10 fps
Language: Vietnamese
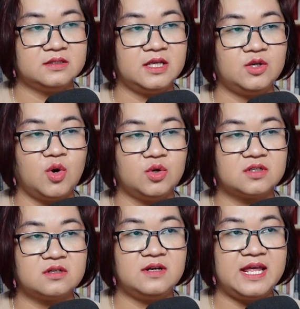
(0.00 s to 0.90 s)
Tin đồn
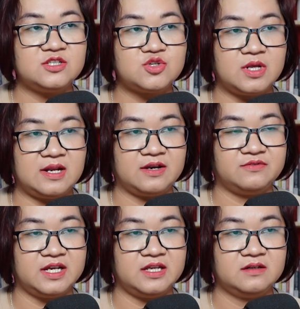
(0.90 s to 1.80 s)
cứ lan truyền là
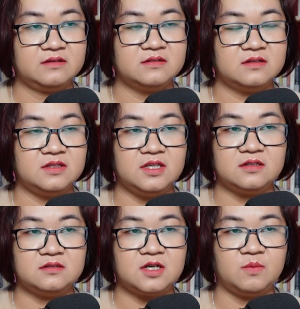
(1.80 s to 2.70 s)
vậy,
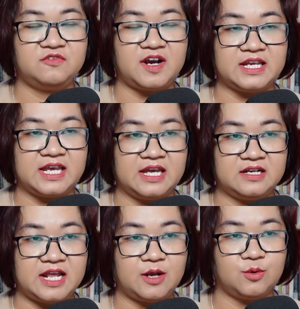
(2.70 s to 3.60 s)
nhưng không phải kẻ
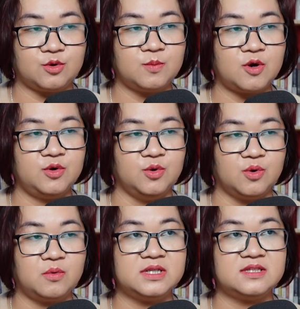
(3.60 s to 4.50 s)
nào cũng có đủ
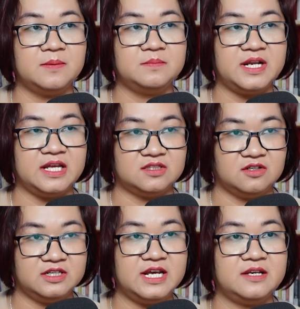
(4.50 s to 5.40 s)
quyết tâm để
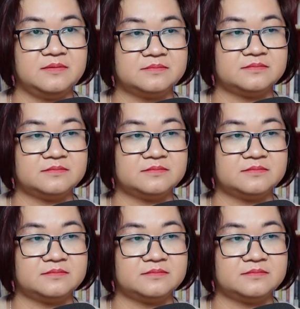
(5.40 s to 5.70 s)
tới đây.